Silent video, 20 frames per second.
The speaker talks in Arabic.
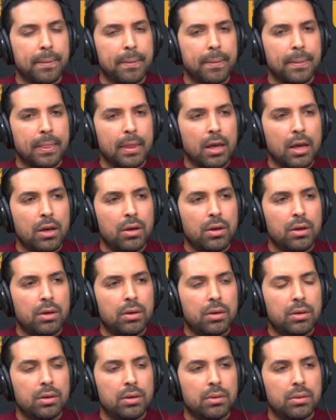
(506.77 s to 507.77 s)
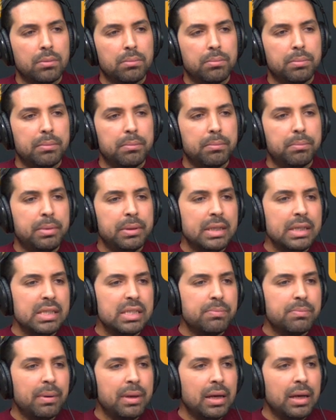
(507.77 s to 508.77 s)
و... وتاجر بالنسبه
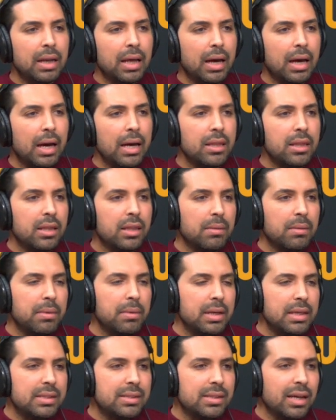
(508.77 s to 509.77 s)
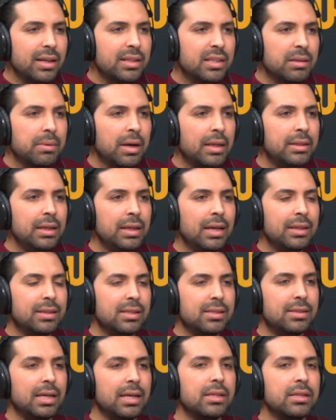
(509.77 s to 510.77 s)
لل... ايضا ثم ناس تخدم غاديك
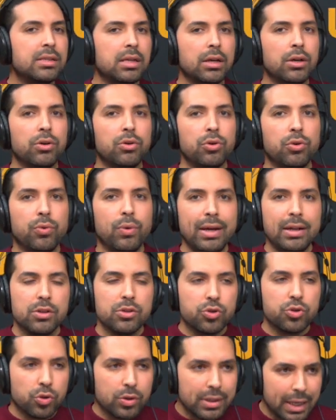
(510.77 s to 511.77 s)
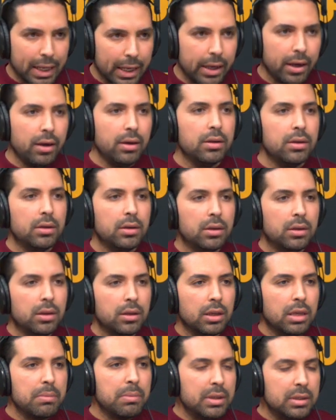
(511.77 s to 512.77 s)
تسترزق نقولوا احنا صناع
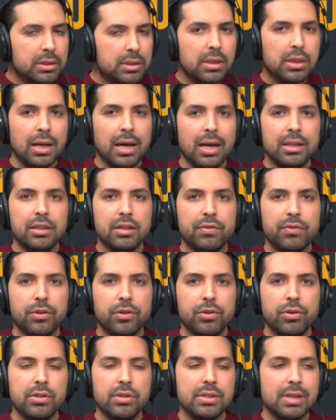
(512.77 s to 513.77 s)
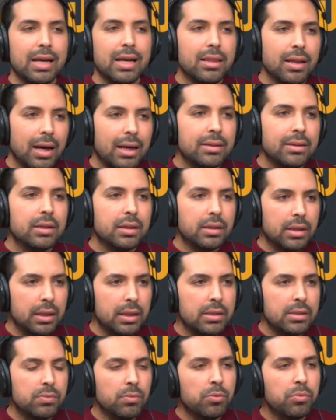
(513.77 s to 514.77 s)
كما انت مثلا عندك في الكيوسك ايضا عندك
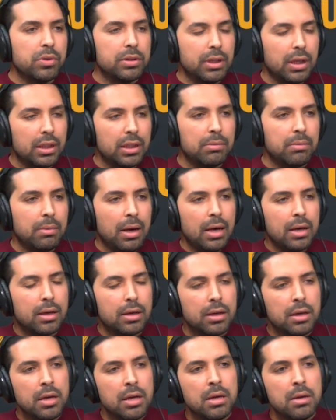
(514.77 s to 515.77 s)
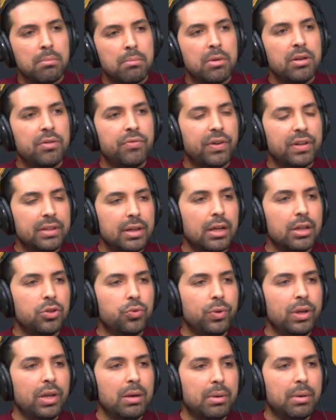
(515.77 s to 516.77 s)
ناس ممكن تخدم معاك من فتره
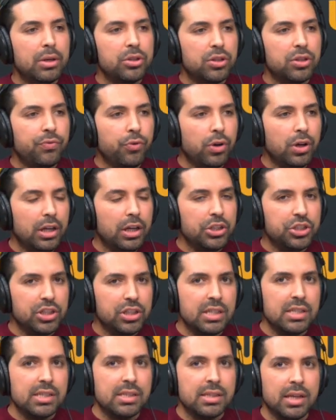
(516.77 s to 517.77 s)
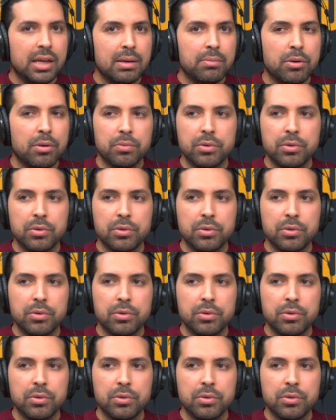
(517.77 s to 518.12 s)
طويله برشا فوق ال 20 سنه ممكن